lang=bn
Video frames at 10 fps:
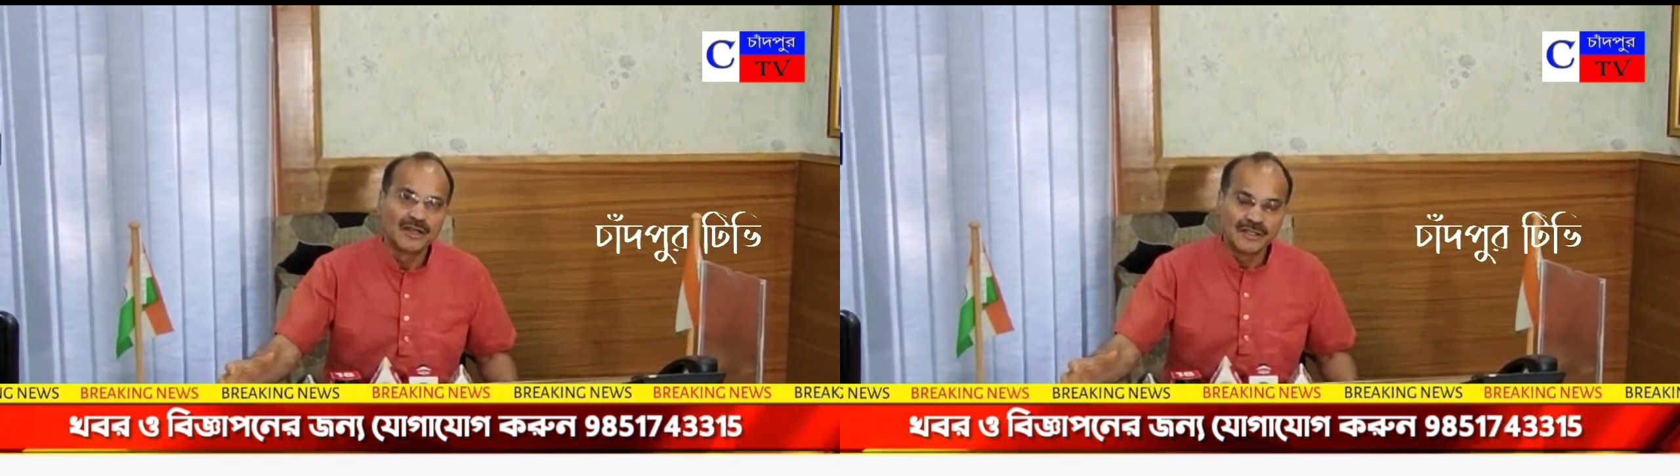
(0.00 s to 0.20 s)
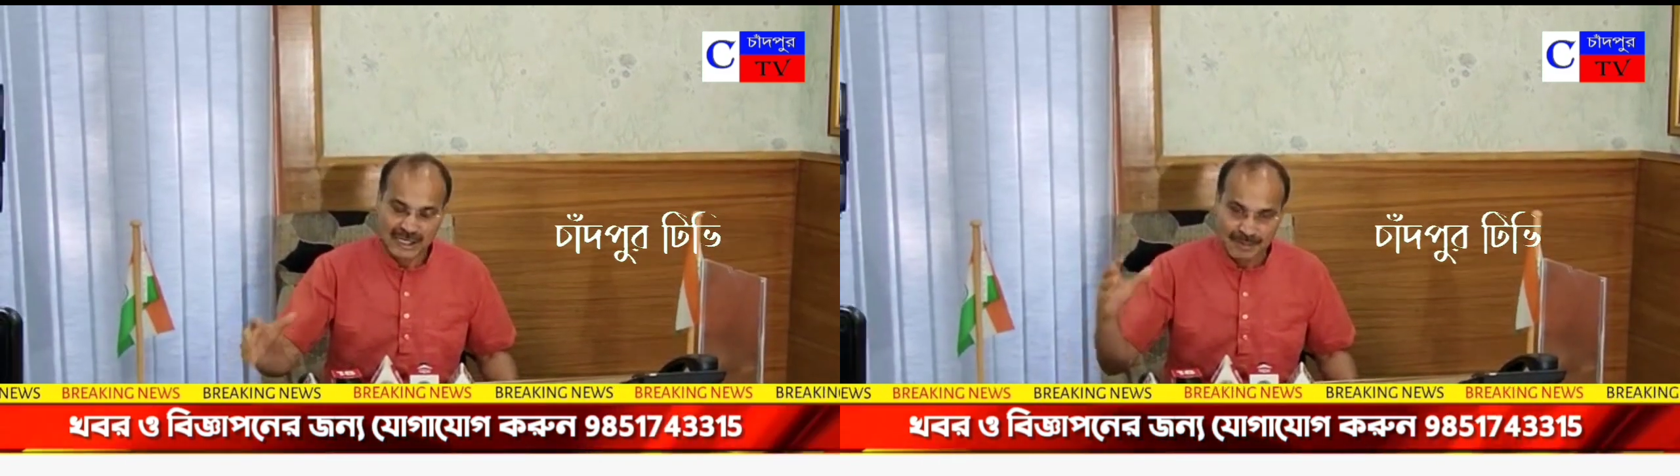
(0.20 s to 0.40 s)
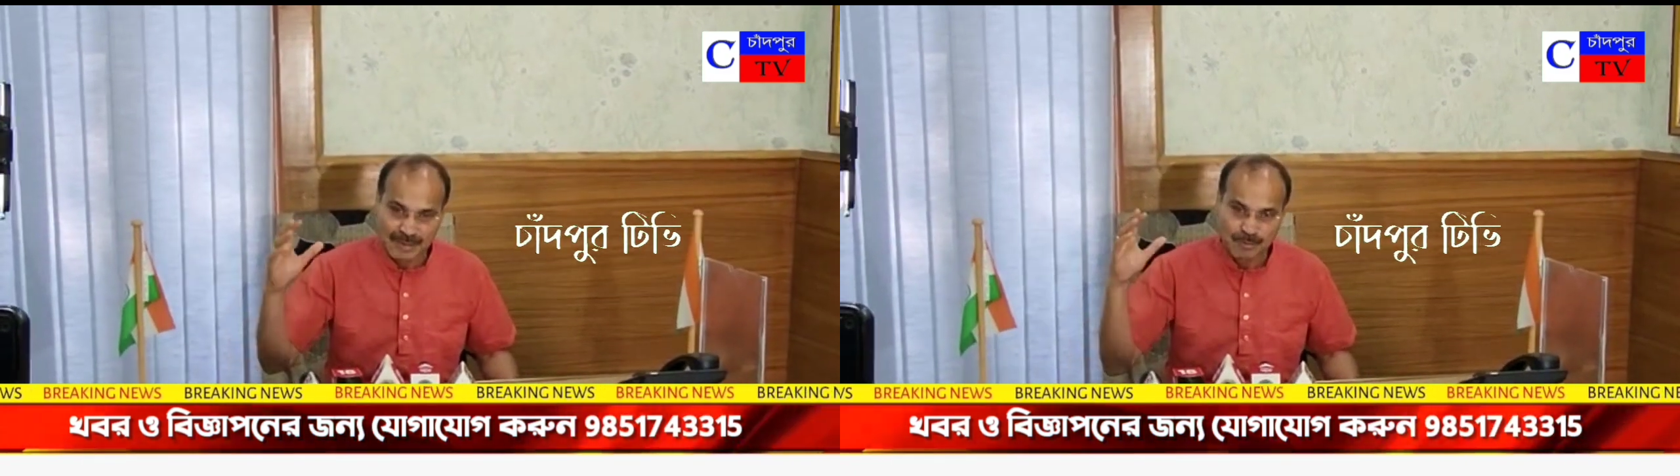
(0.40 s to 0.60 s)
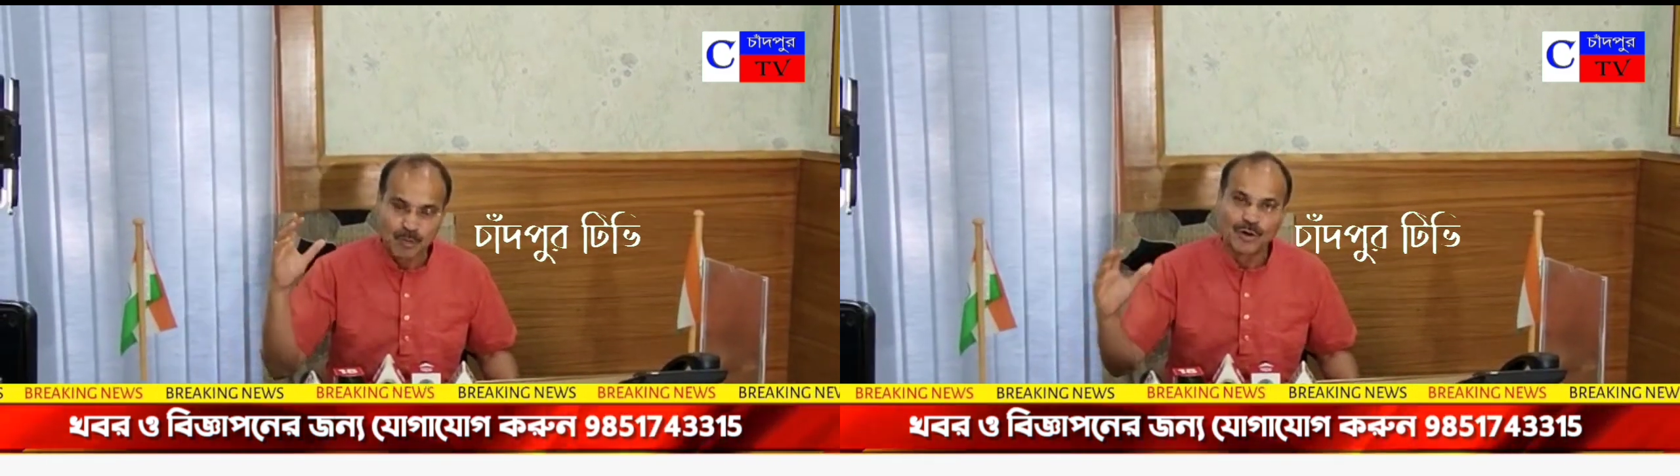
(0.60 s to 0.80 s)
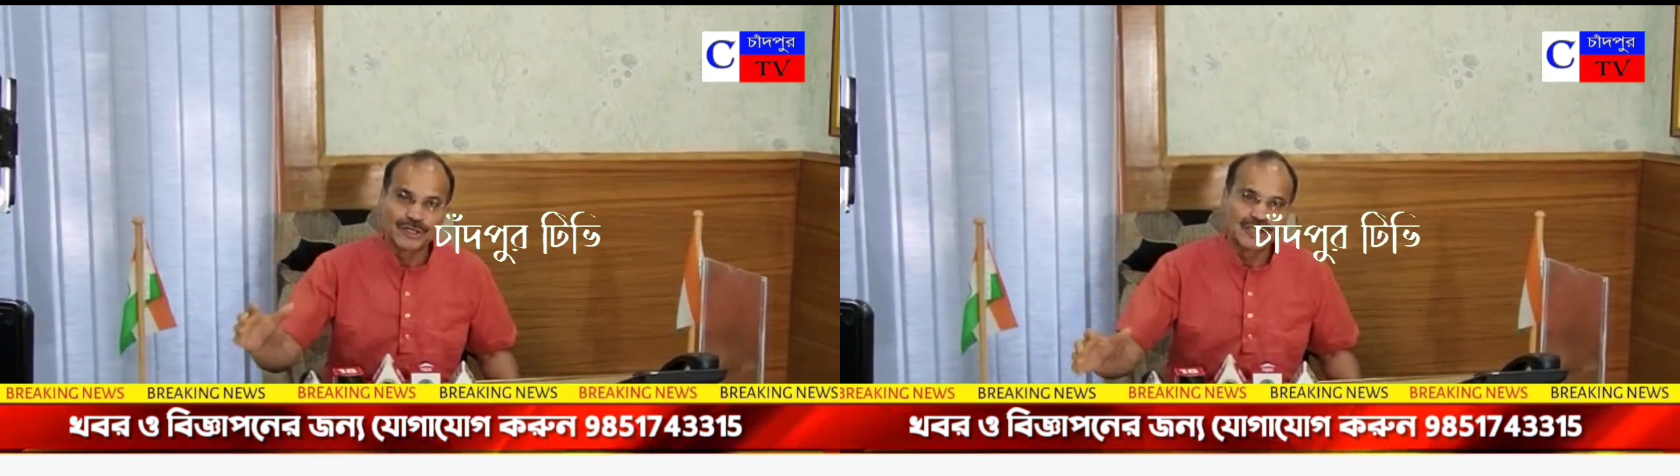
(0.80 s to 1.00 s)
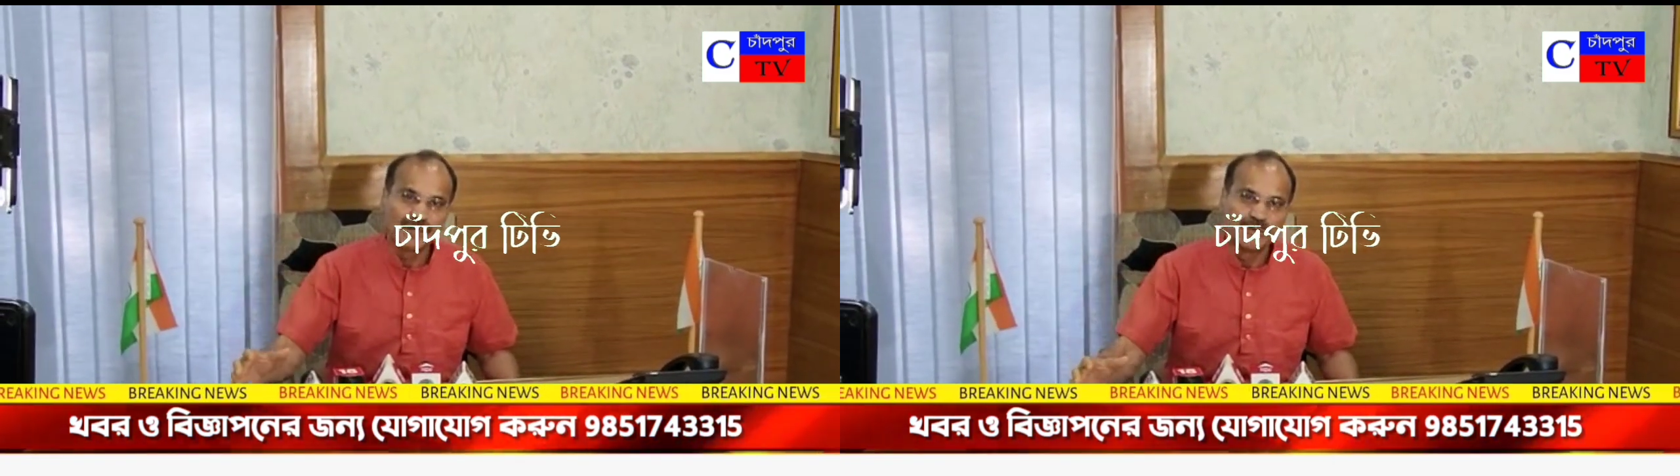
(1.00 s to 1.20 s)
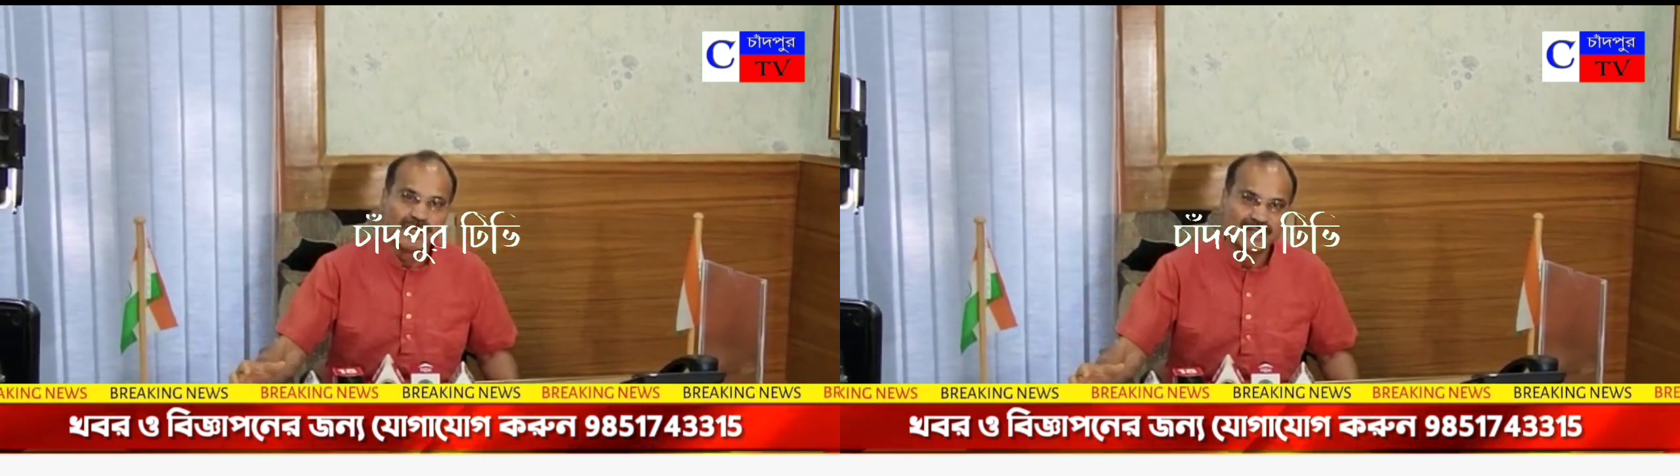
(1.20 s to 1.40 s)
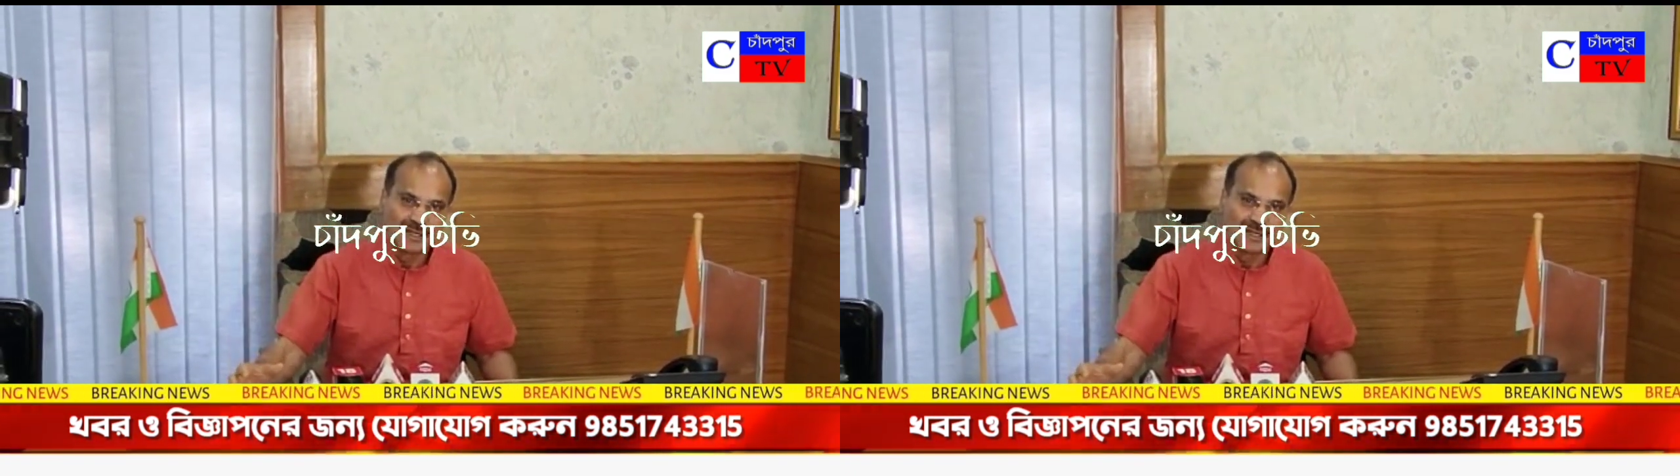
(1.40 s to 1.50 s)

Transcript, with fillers: যাকে আমরা প্রভোকেশন বলি